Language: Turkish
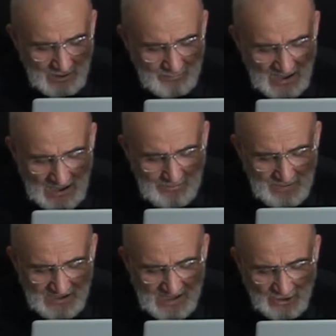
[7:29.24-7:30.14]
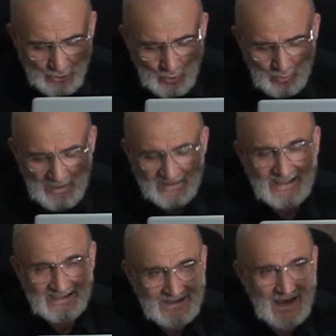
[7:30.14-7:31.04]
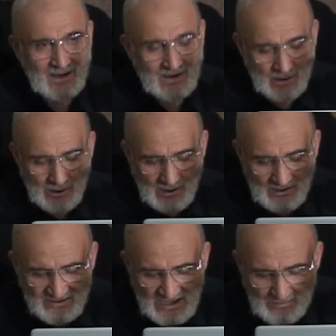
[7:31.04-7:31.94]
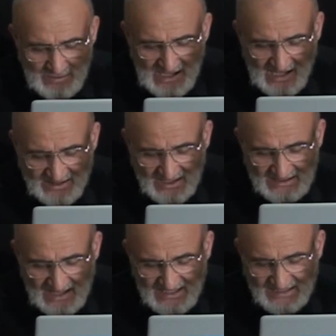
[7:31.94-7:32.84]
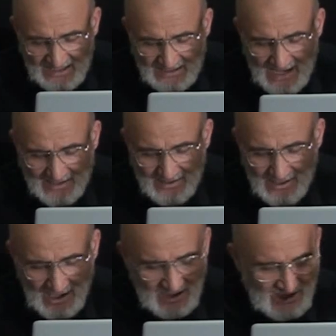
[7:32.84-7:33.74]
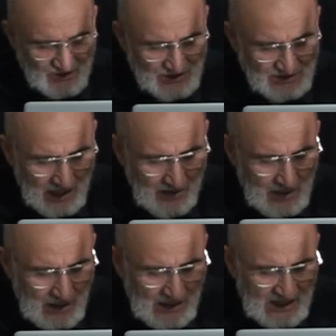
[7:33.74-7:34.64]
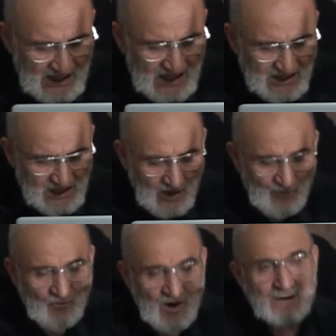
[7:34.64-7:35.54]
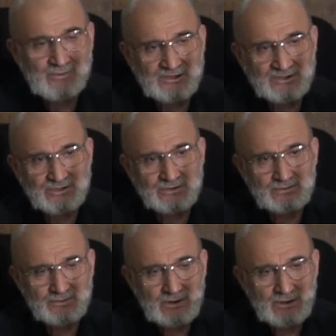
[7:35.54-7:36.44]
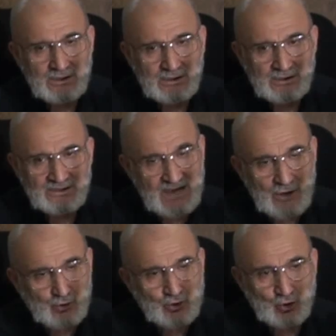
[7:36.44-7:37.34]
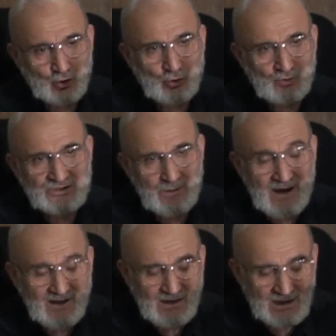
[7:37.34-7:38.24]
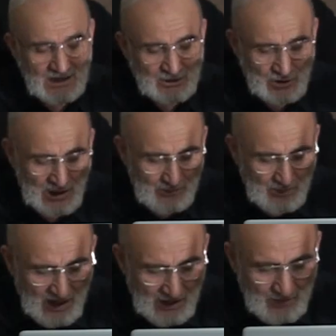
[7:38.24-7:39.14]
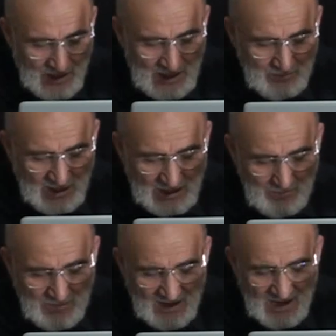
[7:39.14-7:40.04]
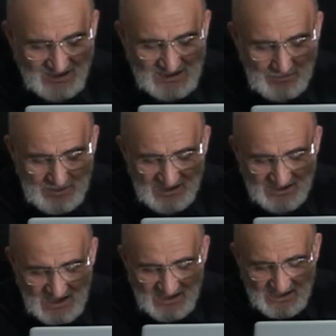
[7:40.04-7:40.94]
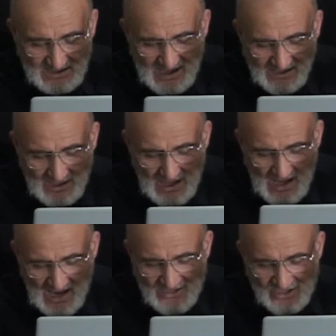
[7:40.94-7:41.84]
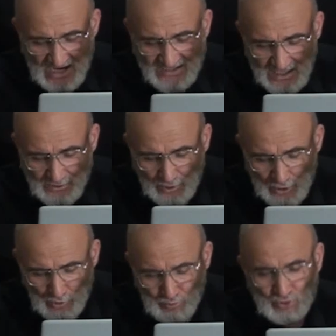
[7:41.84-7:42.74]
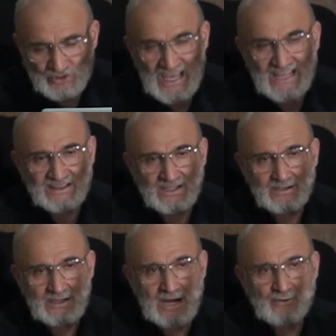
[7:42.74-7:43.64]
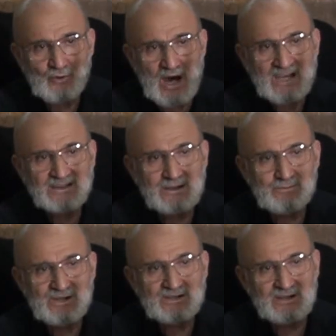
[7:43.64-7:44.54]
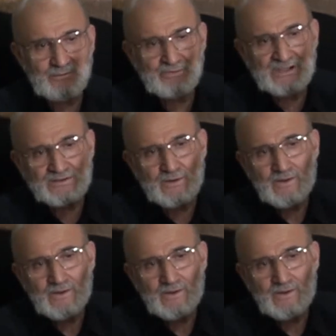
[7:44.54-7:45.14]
peygamberlerin ümmetlerine tebliğ ettikleri dinler arasında ihtilaf var mıdır? diye düşündüğümüz zaman şöyle bir bakalım peygamberlerin tebliğ ettikleri dinler esasen müttehittir. Yani vahittir, bir bir